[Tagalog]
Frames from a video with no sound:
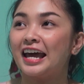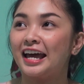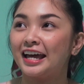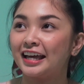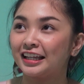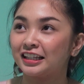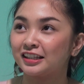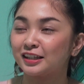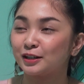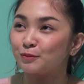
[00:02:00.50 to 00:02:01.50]

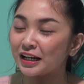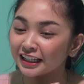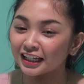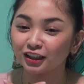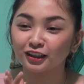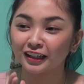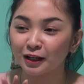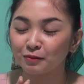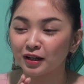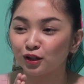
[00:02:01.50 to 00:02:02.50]
And sa Blade
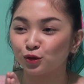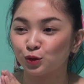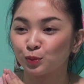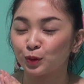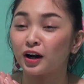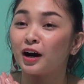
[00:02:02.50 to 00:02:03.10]
Entertainment, super